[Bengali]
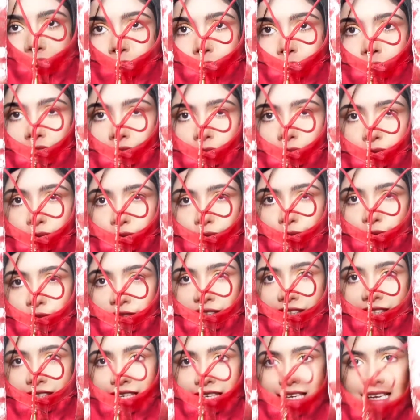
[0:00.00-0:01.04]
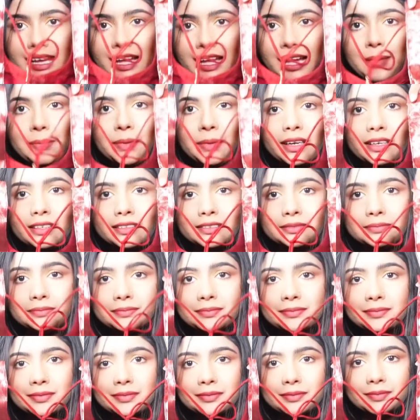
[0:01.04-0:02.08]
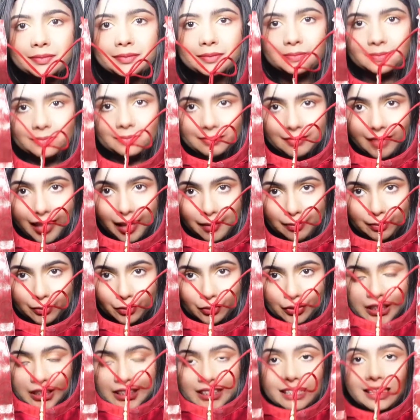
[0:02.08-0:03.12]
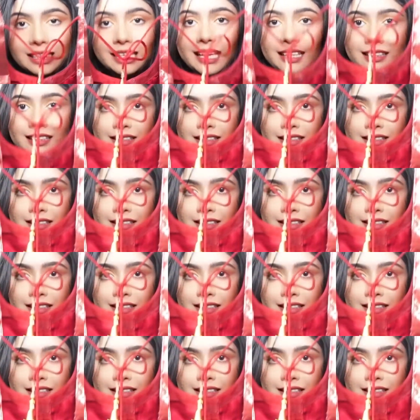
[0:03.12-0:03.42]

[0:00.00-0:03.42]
ব্লাউজ হচ্ছে আমার আম্মু নিজের হাতে